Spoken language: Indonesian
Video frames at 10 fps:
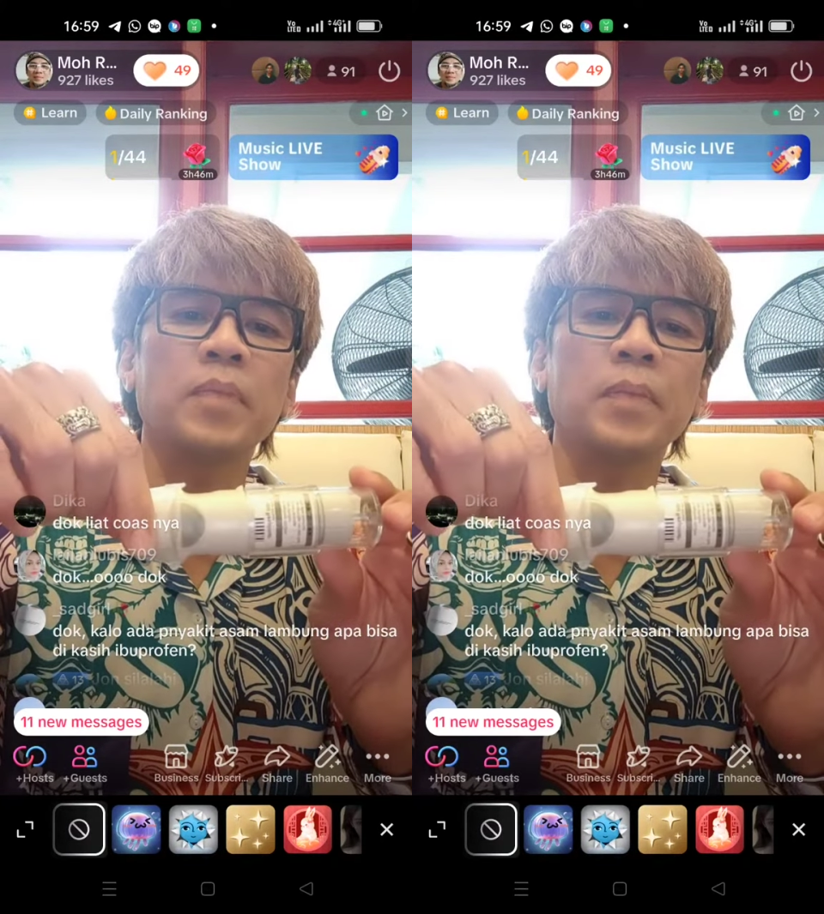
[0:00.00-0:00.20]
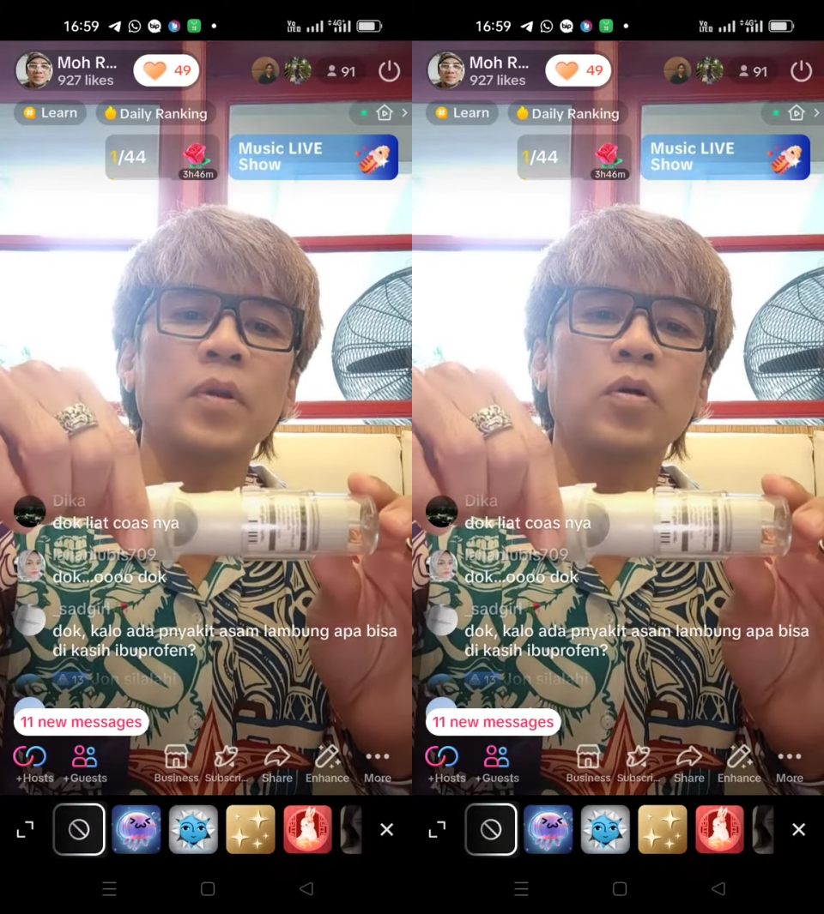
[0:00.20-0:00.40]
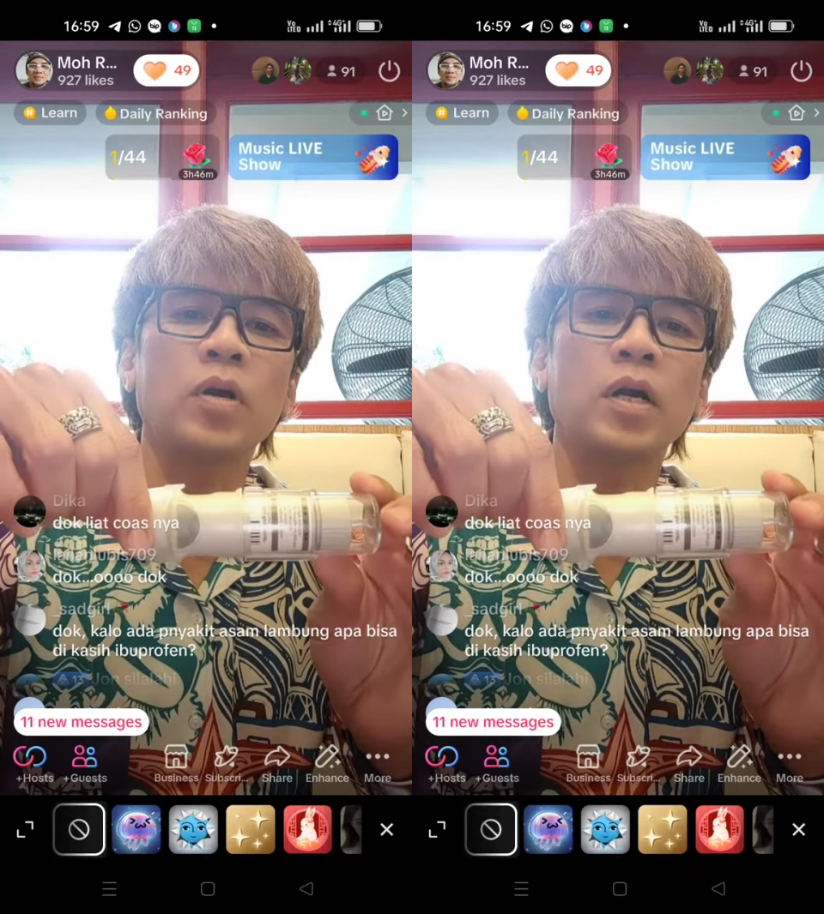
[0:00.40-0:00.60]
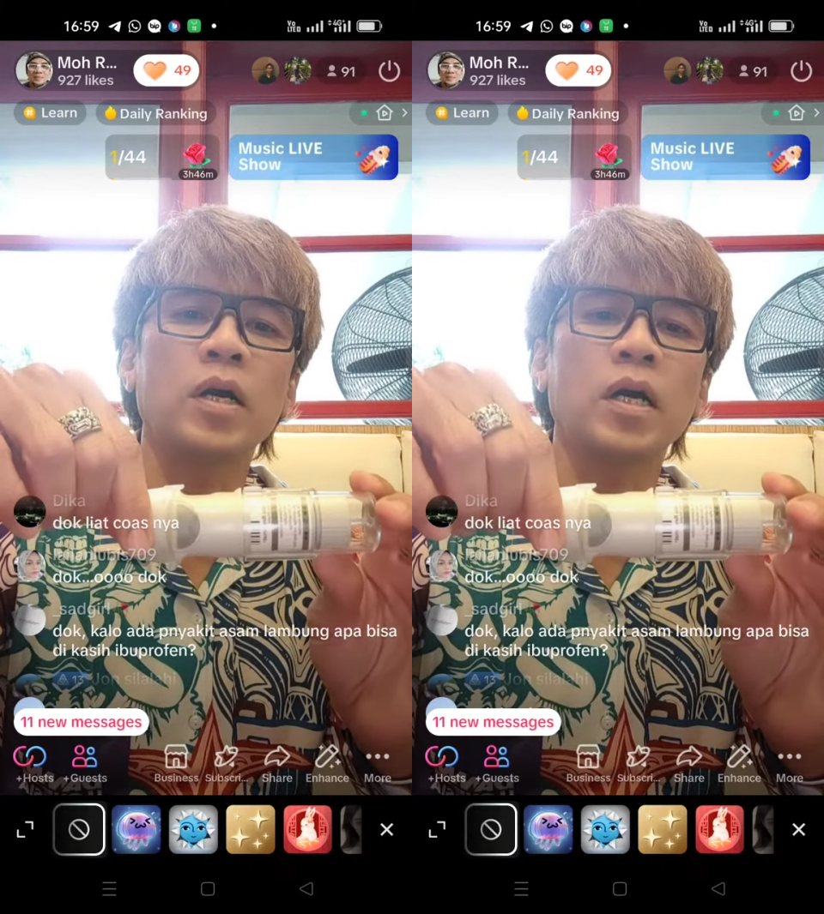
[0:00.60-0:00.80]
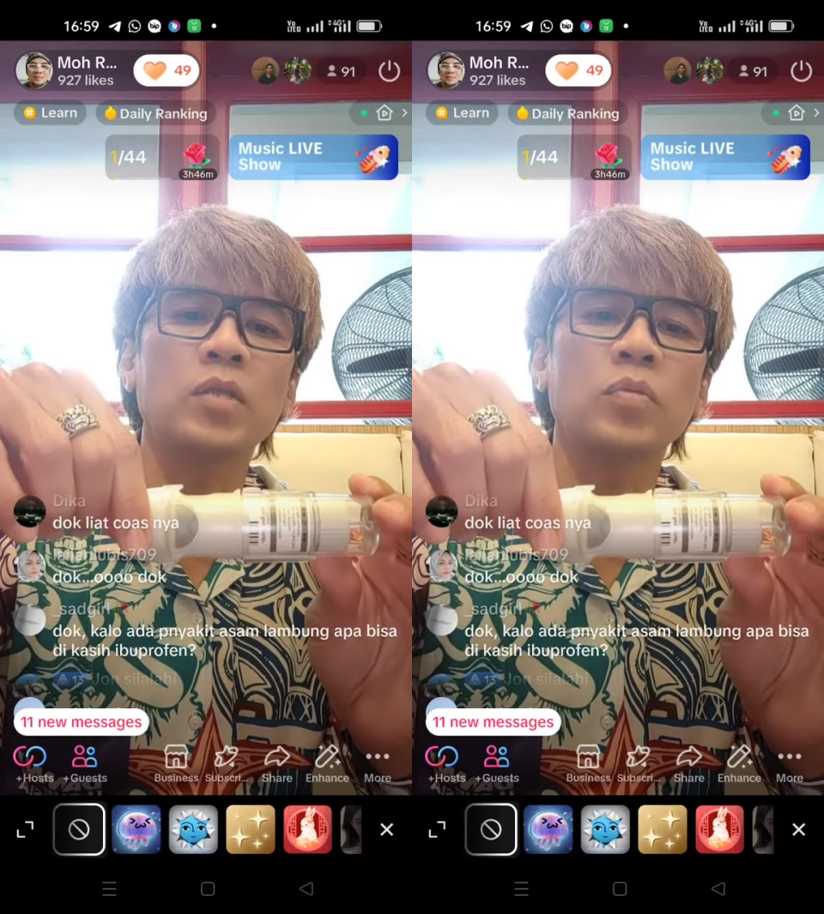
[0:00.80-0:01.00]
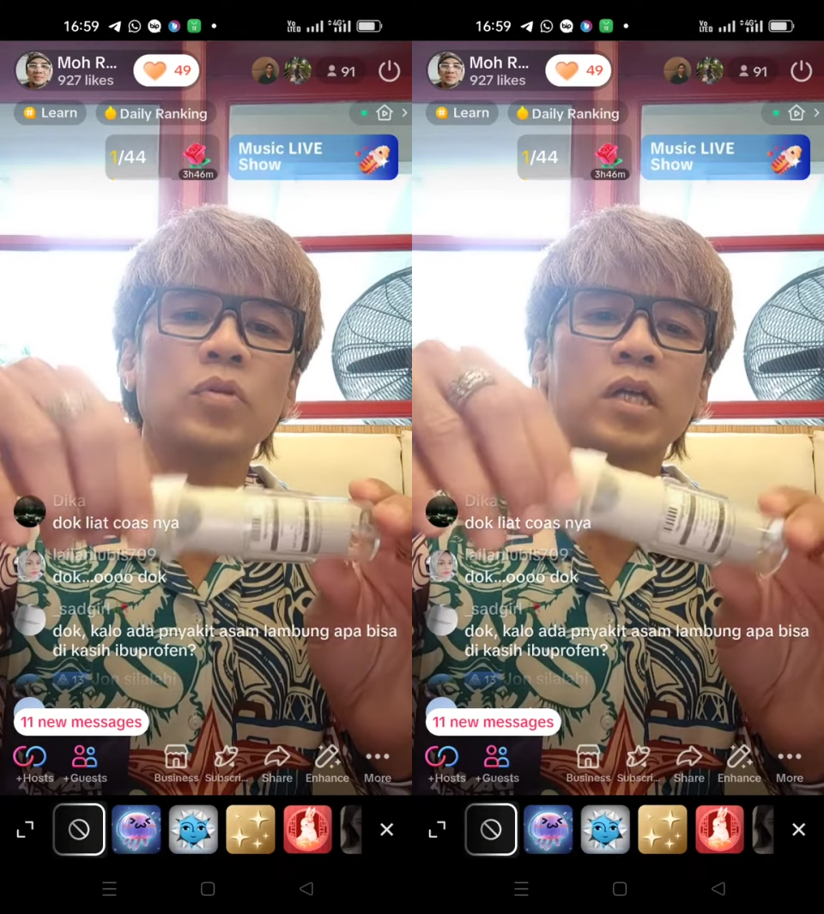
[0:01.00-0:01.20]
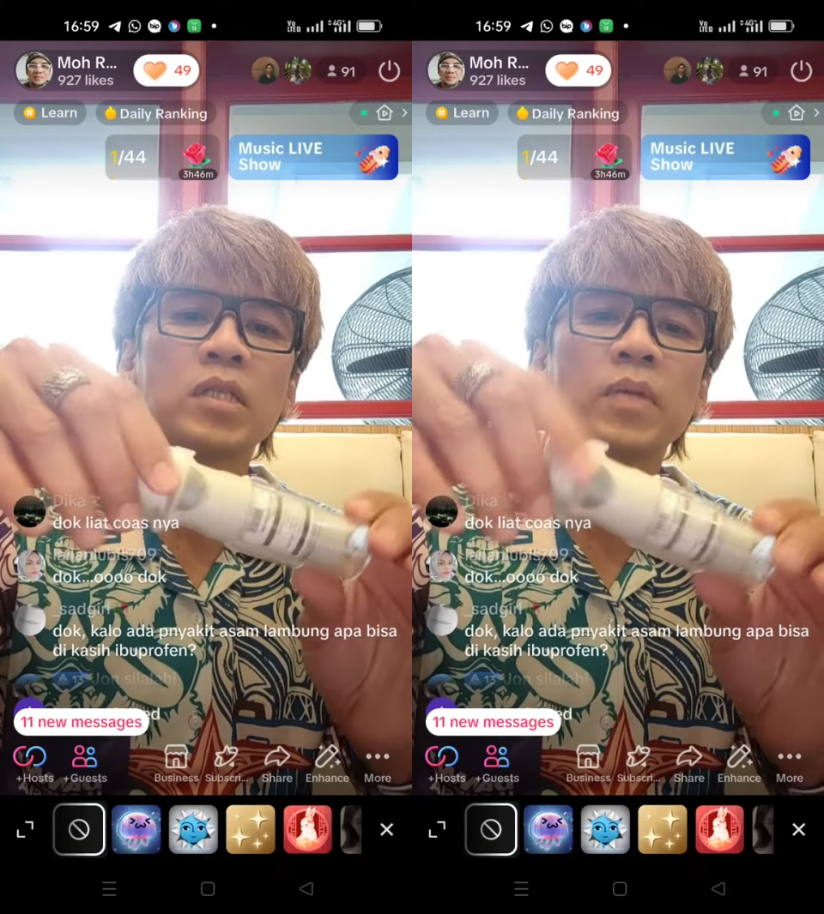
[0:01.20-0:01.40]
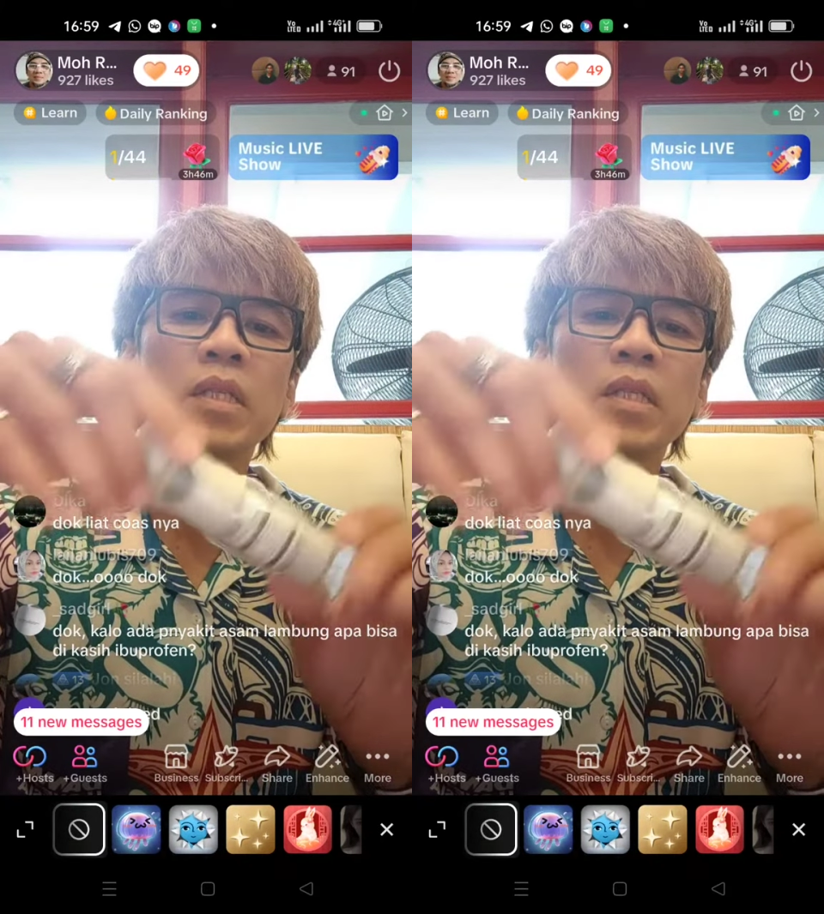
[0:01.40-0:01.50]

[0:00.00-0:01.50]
PPOK ataupun asma,